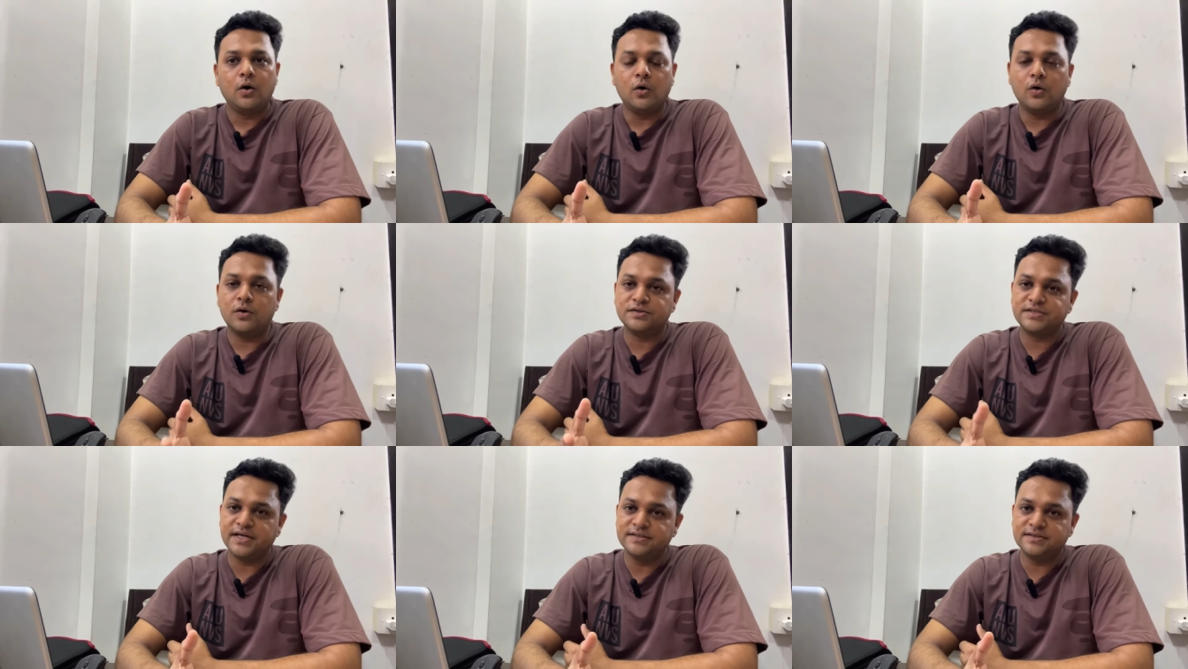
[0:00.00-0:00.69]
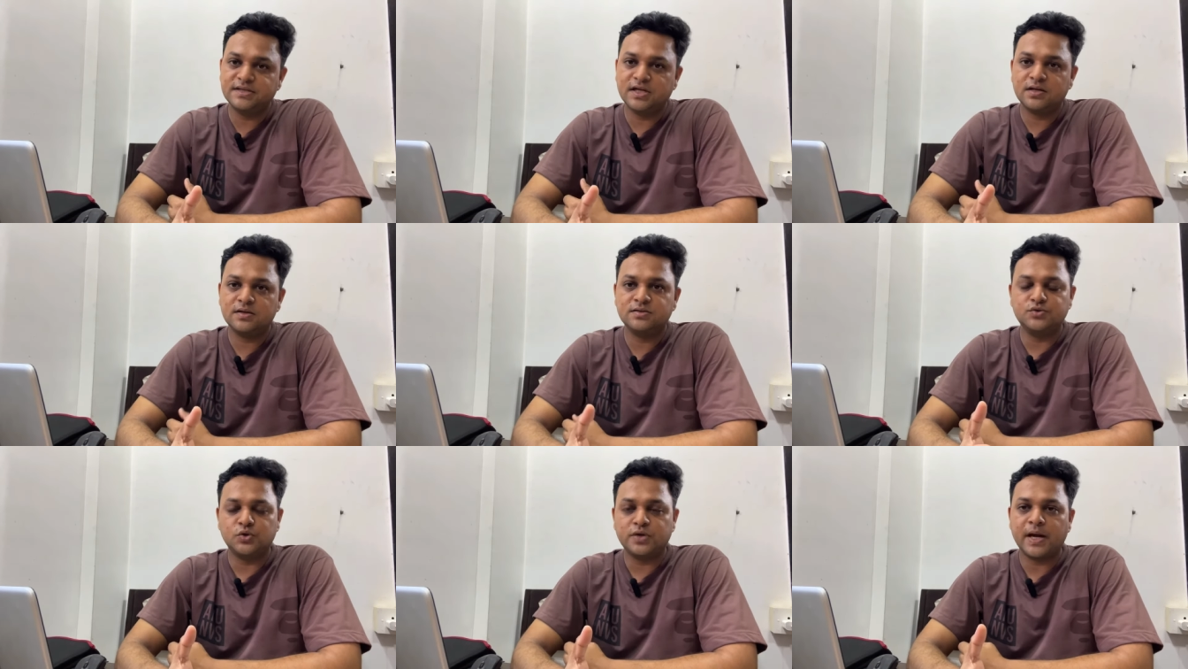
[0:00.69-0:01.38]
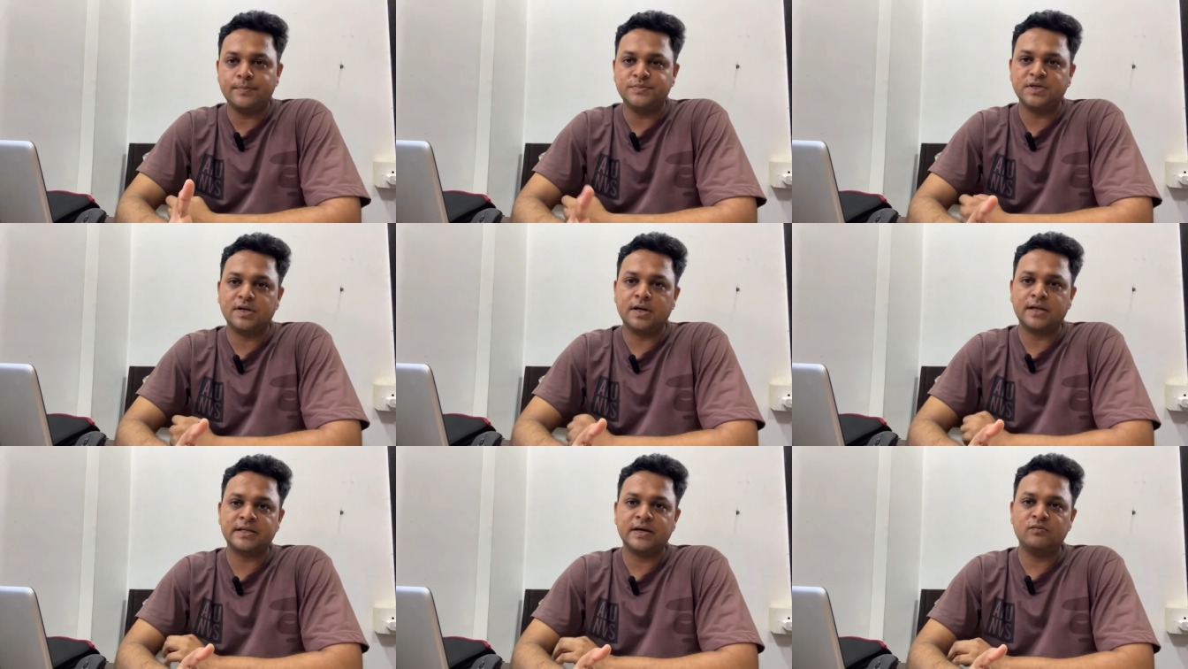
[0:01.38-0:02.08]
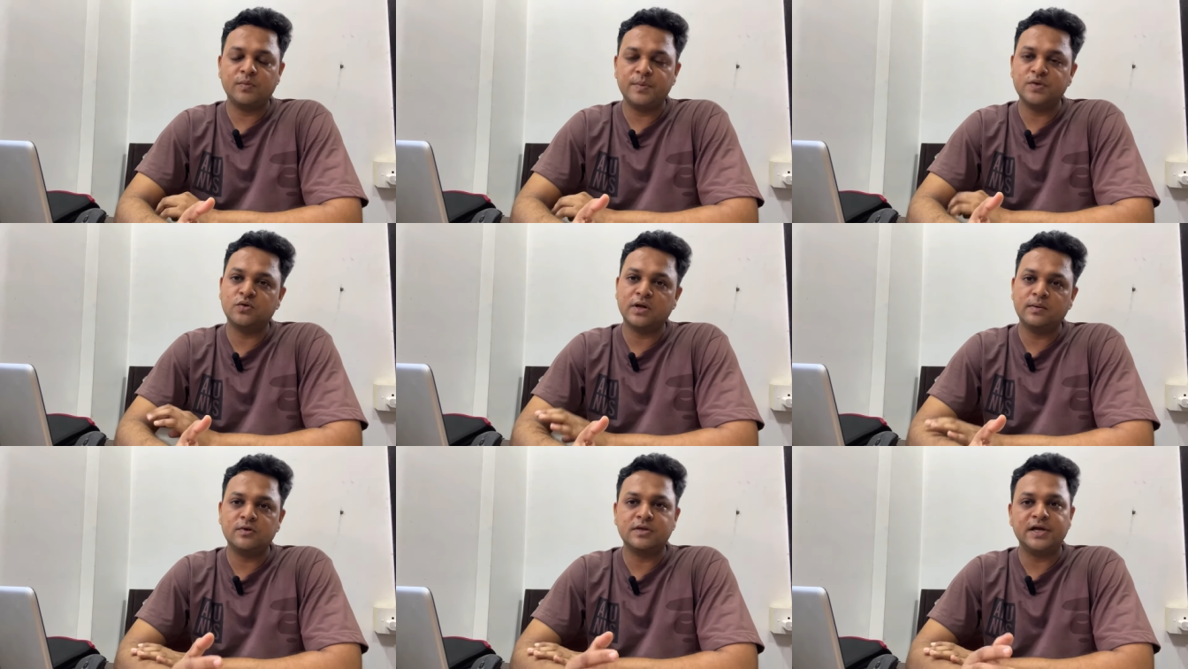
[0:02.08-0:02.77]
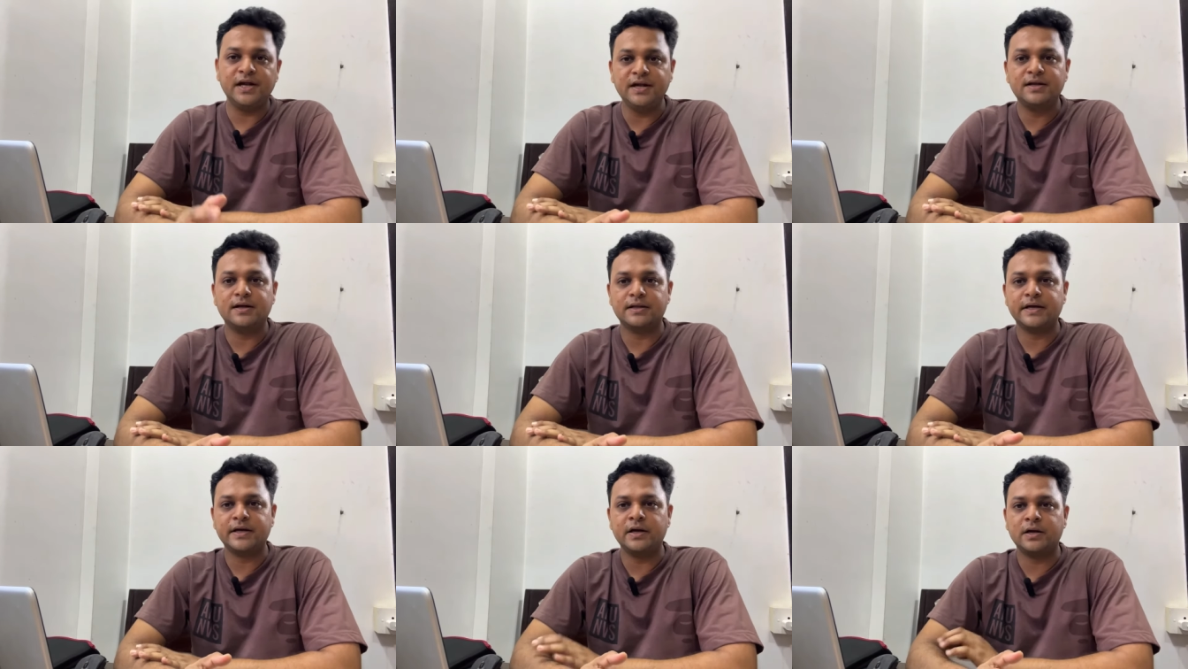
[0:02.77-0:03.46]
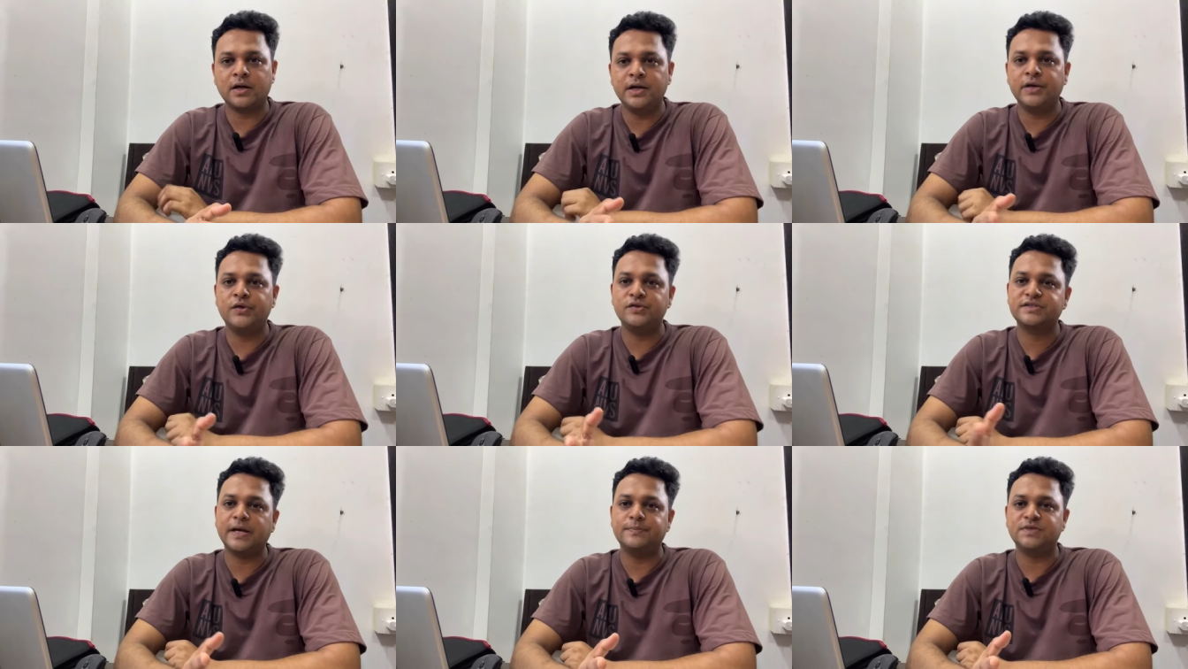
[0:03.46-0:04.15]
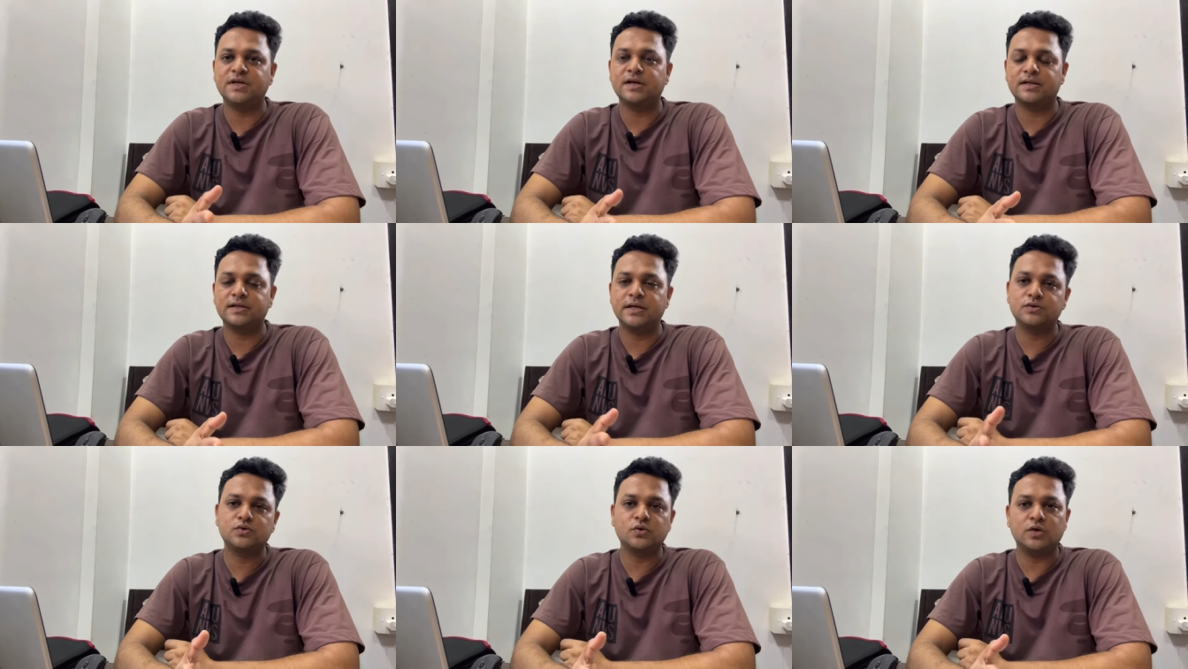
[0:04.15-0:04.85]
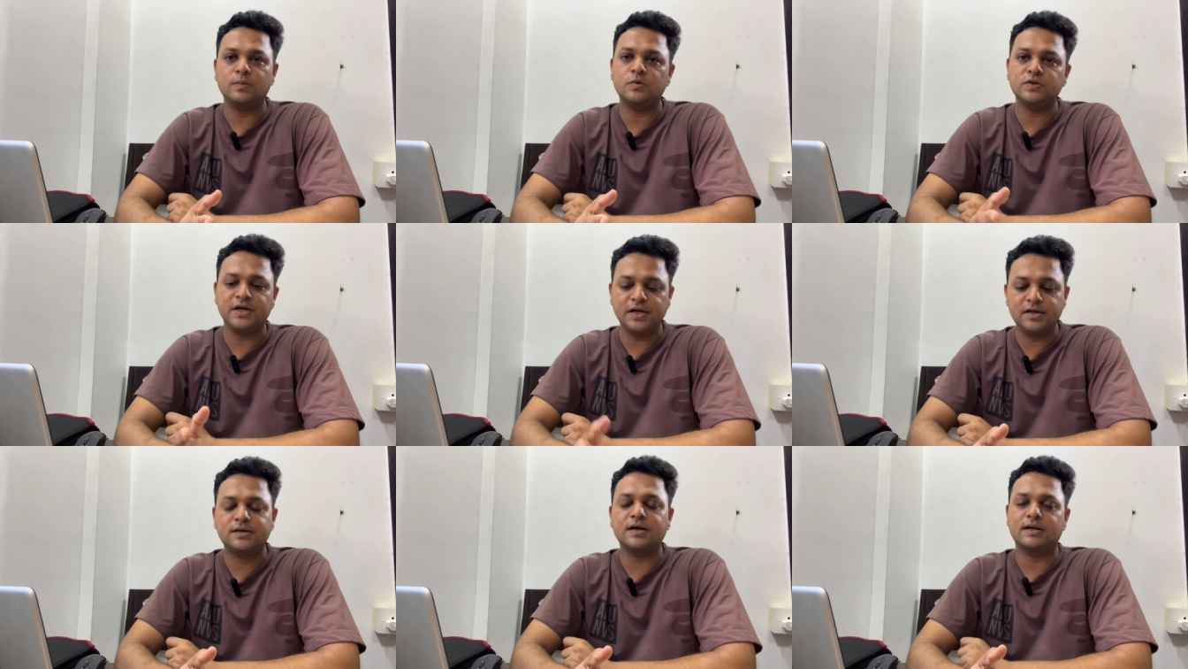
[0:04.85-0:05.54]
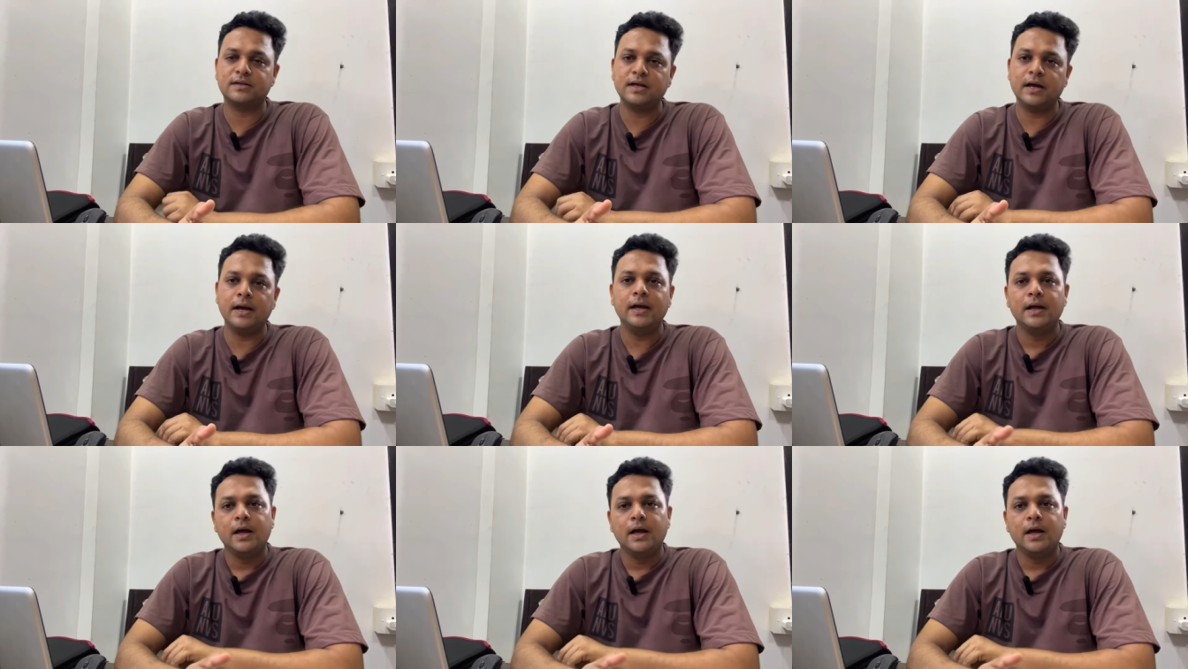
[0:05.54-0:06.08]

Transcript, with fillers: और सेंसर जो कैप्चर करता है वो भी थोड़ा बहुत हीट करता है कंटिन्यूस कैप्चर करता है थोड़ा बहुत हीट करता है